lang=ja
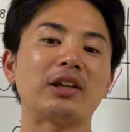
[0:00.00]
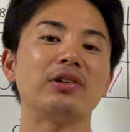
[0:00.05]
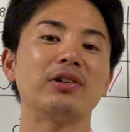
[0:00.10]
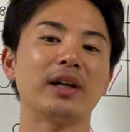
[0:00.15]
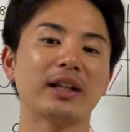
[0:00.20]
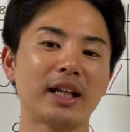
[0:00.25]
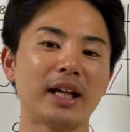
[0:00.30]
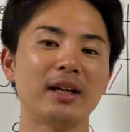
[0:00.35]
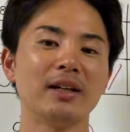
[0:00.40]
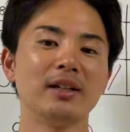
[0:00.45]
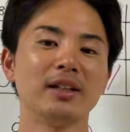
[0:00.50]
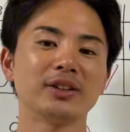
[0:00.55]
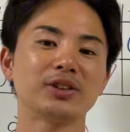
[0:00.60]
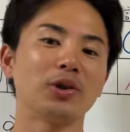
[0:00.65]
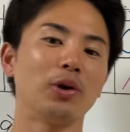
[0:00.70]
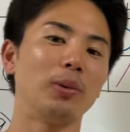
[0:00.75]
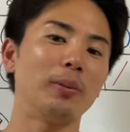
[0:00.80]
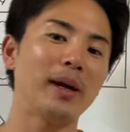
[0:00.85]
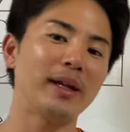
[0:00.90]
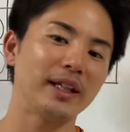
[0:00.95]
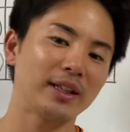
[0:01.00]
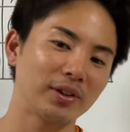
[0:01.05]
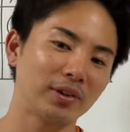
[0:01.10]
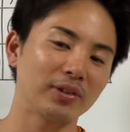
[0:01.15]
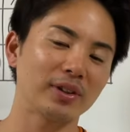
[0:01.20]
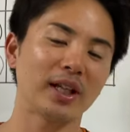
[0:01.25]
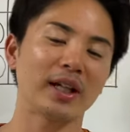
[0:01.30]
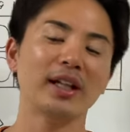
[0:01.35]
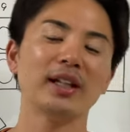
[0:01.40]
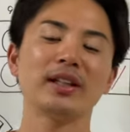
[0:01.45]
球がね、正面に飛
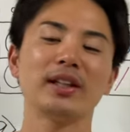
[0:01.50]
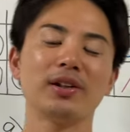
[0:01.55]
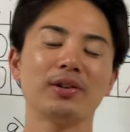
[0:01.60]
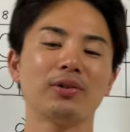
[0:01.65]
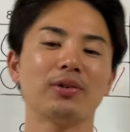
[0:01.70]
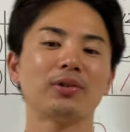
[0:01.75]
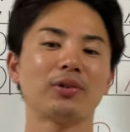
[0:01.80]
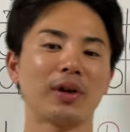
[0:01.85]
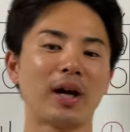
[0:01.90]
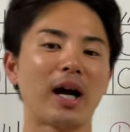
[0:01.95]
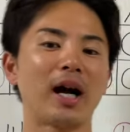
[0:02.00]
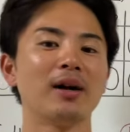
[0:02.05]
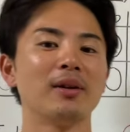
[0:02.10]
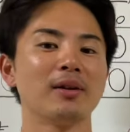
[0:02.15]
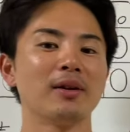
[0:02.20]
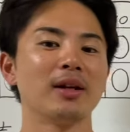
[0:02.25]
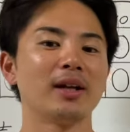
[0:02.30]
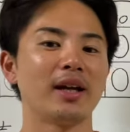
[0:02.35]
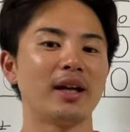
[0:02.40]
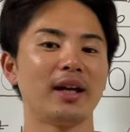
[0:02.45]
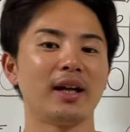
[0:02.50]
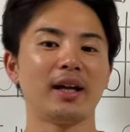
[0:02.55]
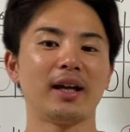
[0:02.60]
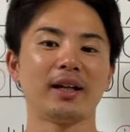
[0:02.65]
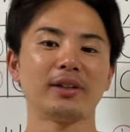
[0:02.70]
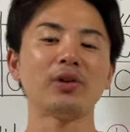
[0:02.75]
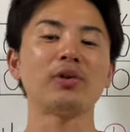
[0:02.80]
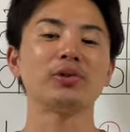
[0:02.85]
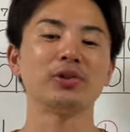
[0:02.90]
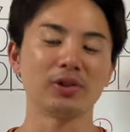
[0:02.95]
んだりっていうことが、えー、
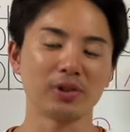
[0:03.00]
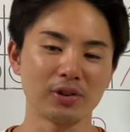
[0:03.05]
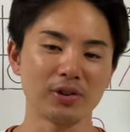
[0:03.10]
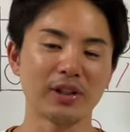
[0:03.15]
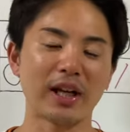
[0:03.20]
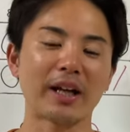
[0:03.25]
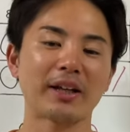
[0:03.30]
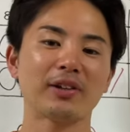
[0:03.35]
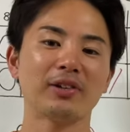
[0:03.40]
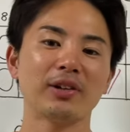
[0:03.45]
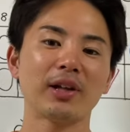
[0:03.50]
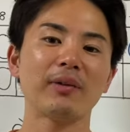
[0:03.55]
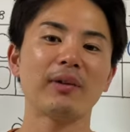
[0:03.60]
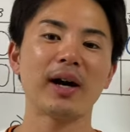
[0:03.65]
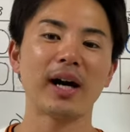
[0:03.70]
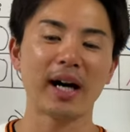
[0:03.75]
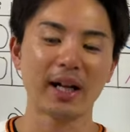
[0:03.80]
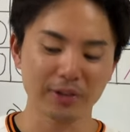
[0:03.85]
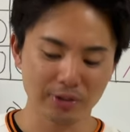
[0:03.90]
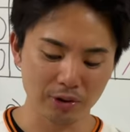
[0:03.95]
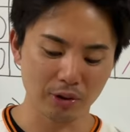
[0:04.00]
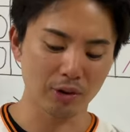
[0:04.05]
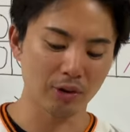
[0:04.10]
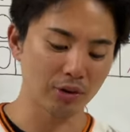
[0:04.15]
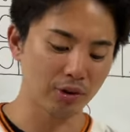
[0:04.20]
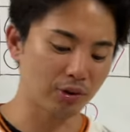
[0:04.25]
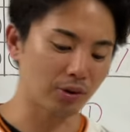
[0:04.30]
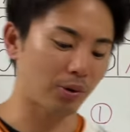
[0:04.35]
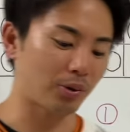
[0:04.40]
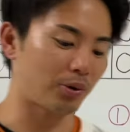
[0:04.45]
よく野球ではあると
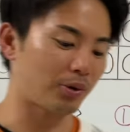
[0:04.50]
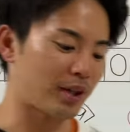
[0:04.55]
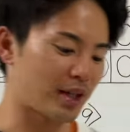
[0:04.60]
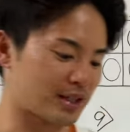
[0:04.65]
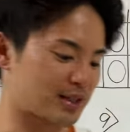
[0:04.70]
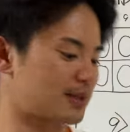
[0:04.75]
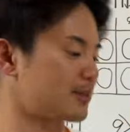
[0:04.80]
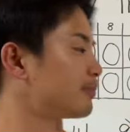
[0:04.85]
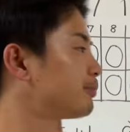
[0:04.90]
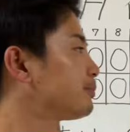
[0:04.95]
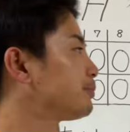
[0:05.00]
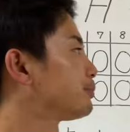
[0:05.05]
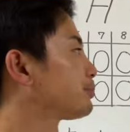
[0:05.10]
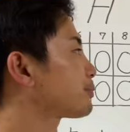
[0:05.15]
いうところです。